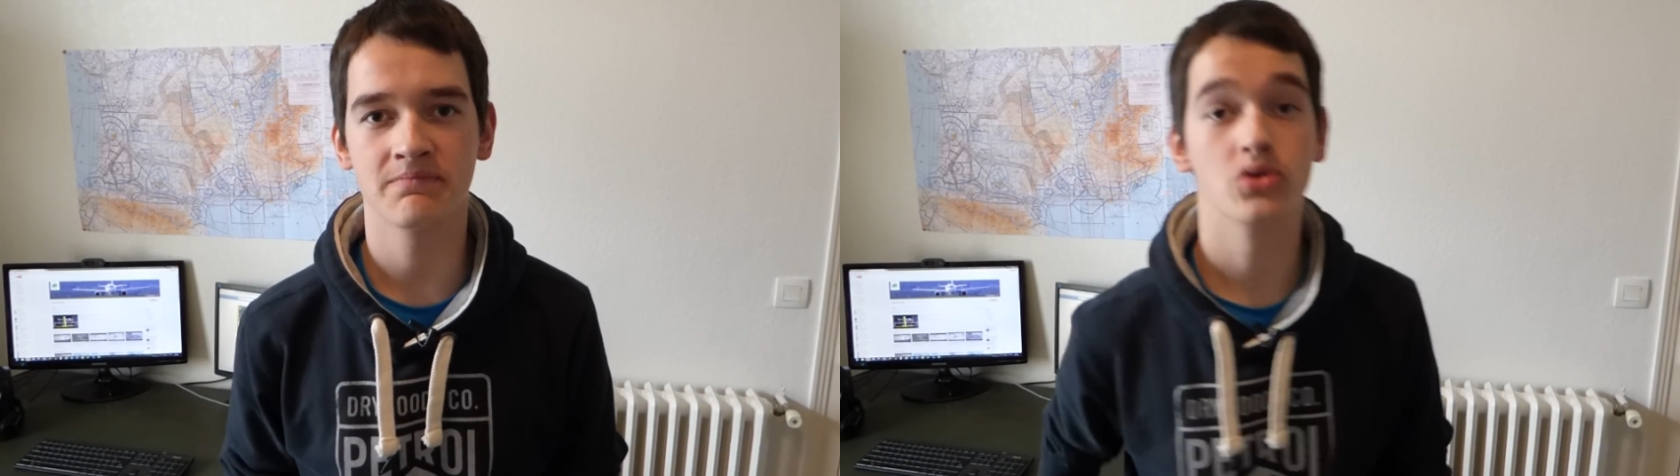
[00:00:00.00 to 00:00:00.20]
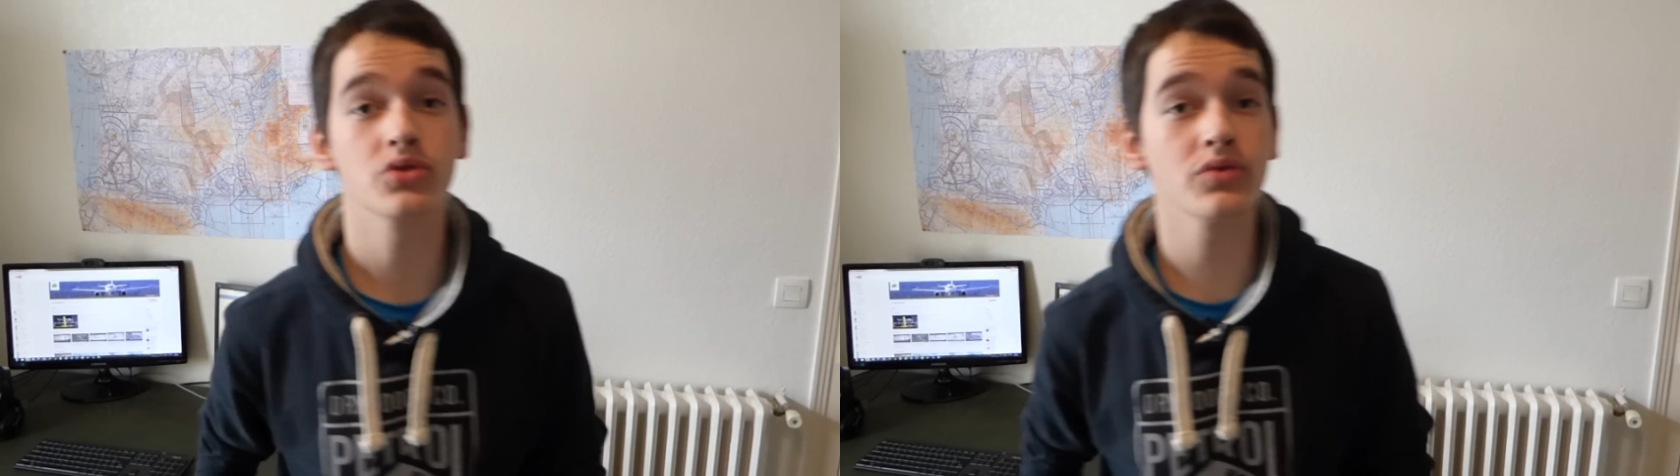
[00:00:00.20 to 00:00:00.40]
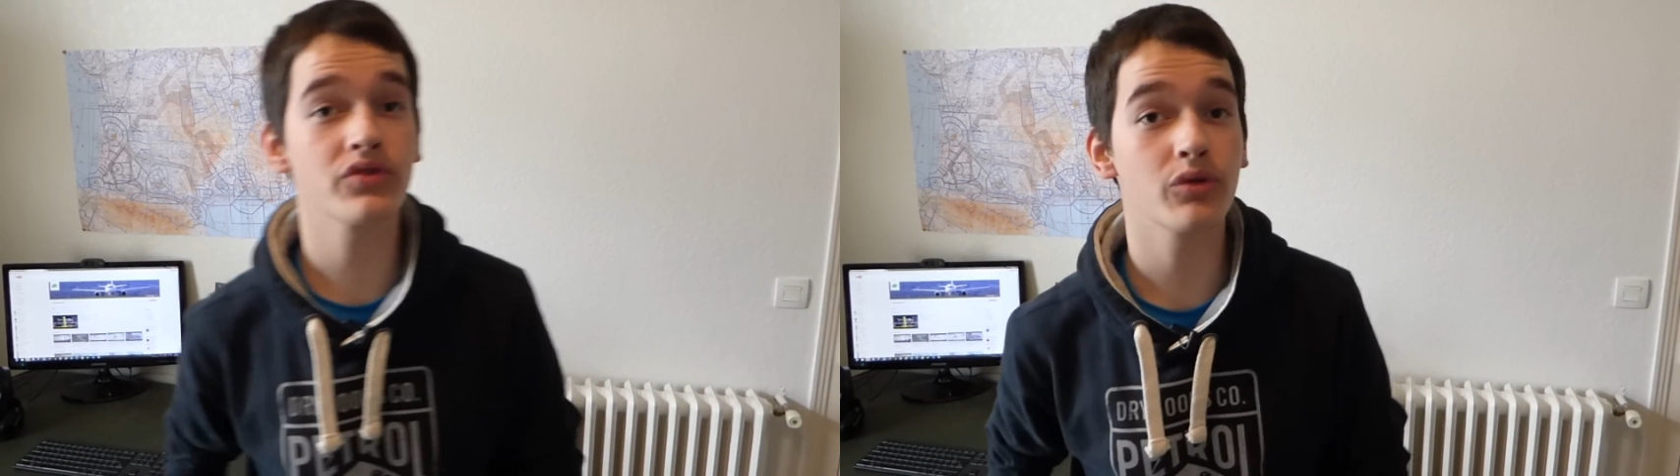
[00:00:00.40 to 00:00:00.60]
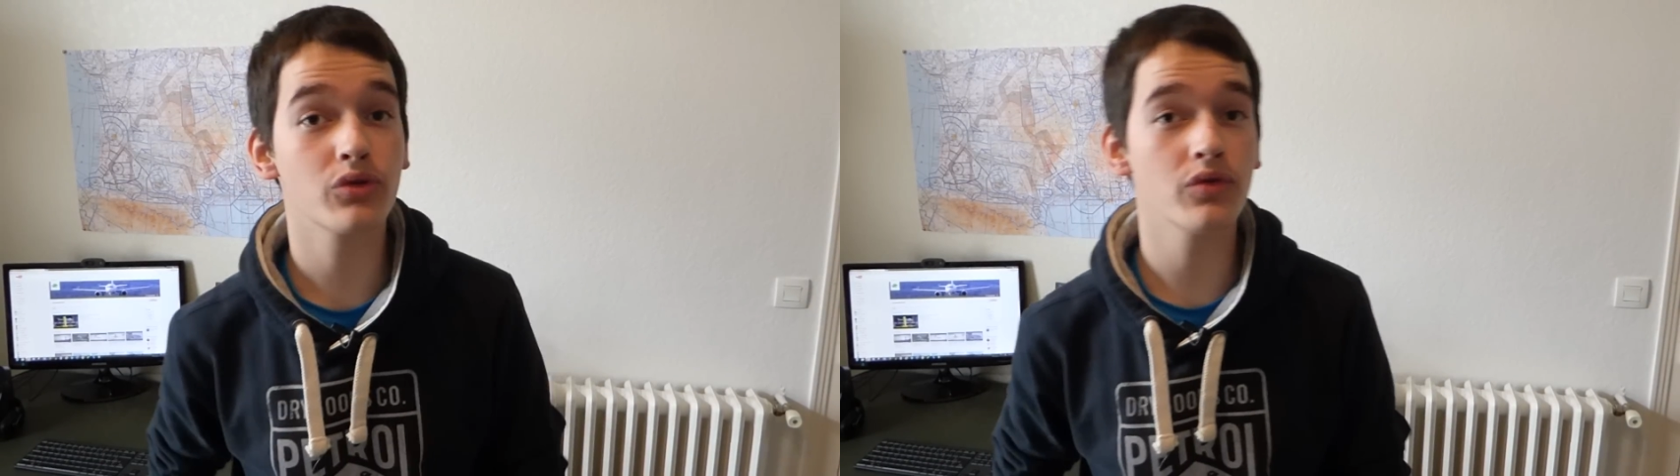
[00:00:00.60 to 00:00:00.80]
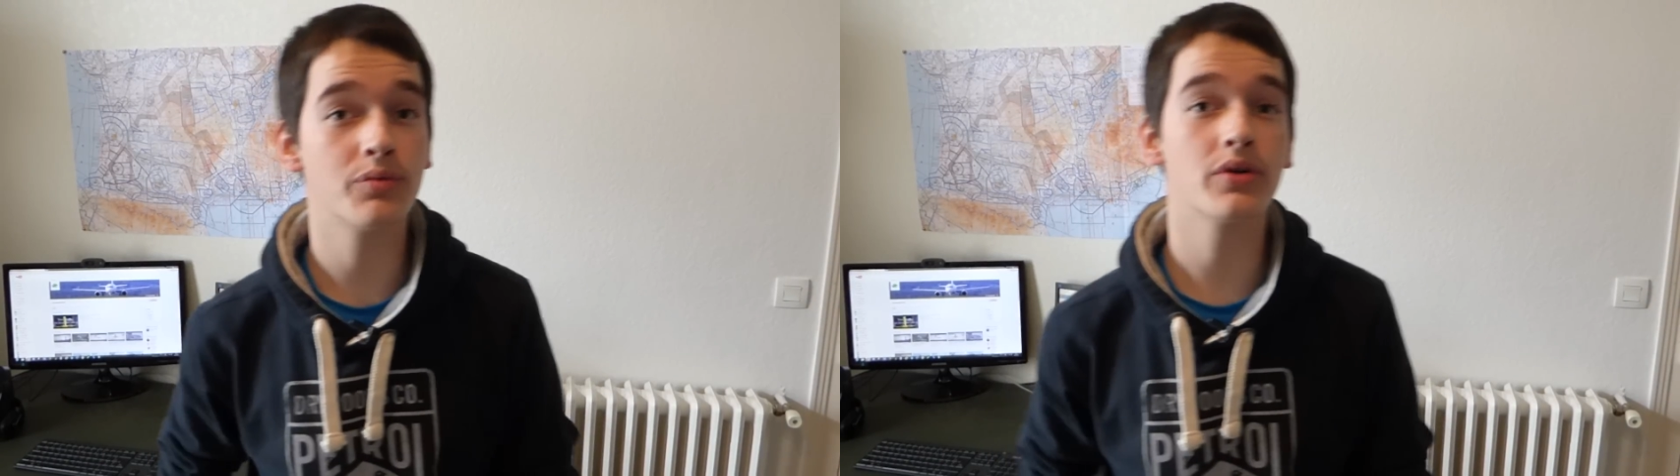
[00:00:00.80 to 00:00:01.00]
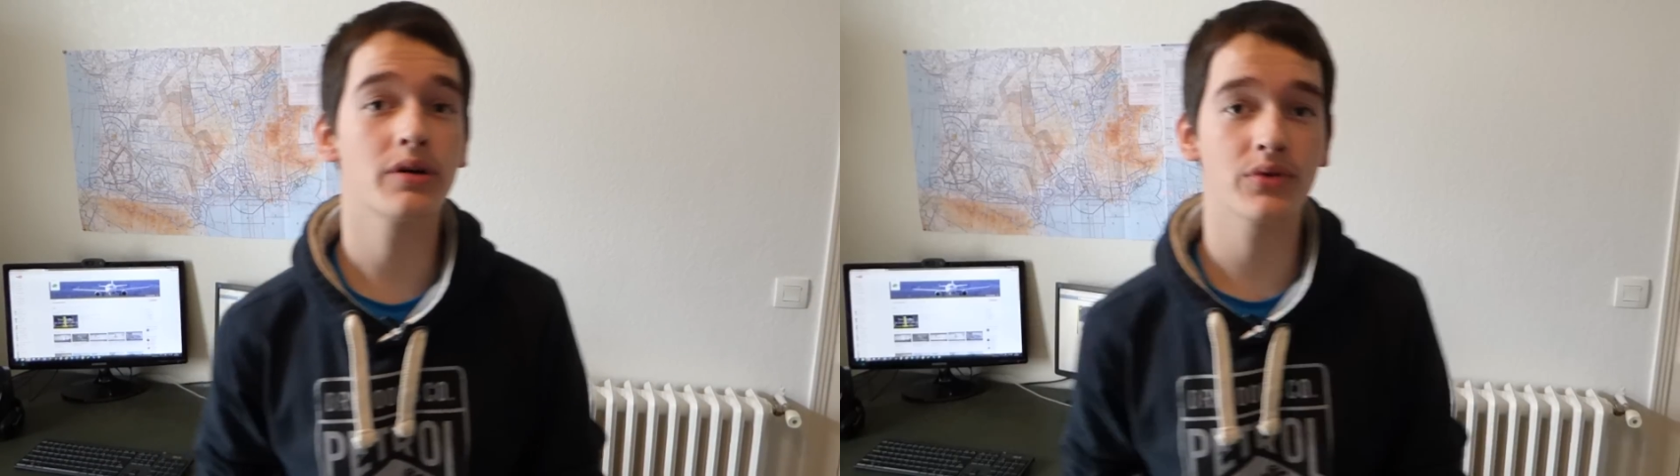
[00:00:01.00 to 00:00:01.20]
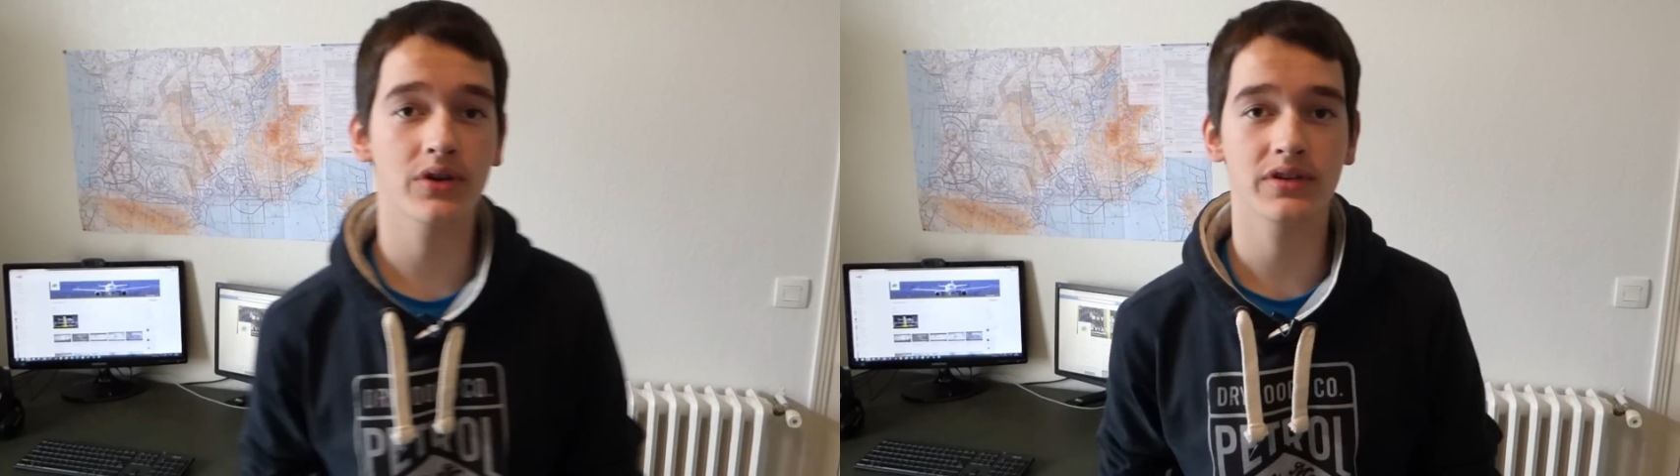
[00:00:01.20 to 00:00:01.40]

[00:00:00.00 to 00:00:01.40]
Aujourd'hui, on se retrouve pour répondre à